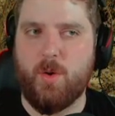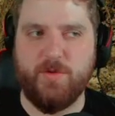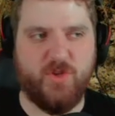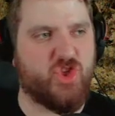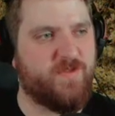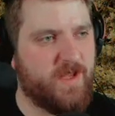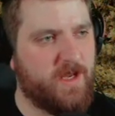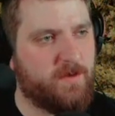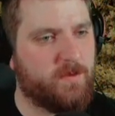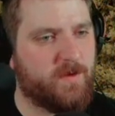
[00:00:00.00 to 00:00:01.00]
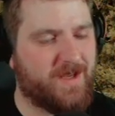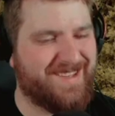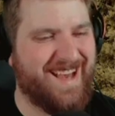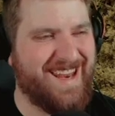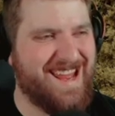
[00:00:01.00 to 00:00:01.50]
unser Schwert, unser
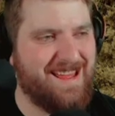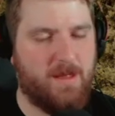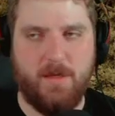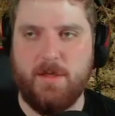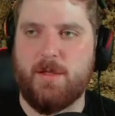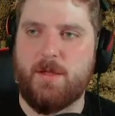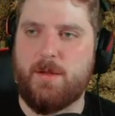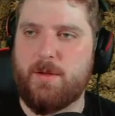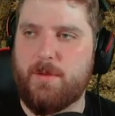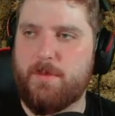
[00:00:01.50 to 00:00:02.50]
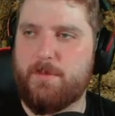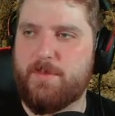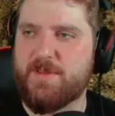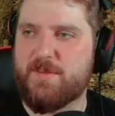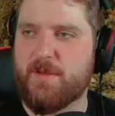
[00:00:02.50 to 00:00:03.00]
Katana
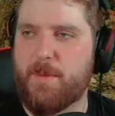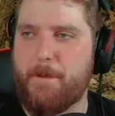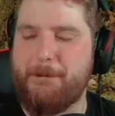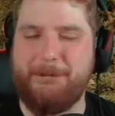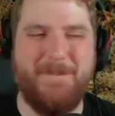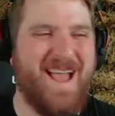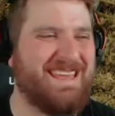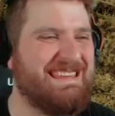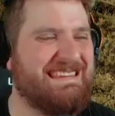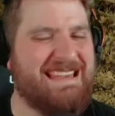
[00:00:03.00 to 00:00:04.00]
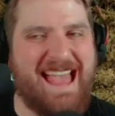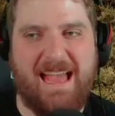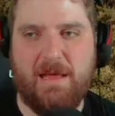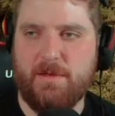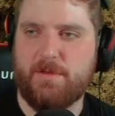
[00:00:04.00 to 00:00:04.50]
mit ähm, Magika
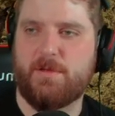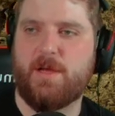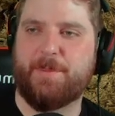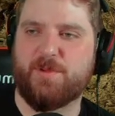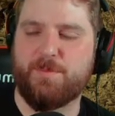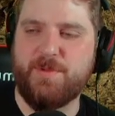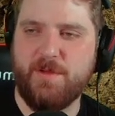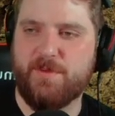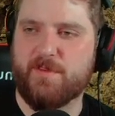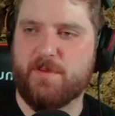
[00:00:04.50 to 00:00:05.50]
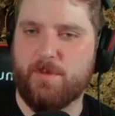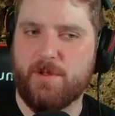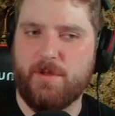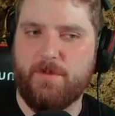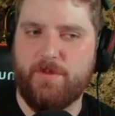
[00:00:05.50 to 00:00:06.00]
absorbieren
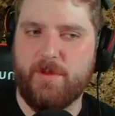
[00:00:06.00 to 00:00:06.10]
verzaubern,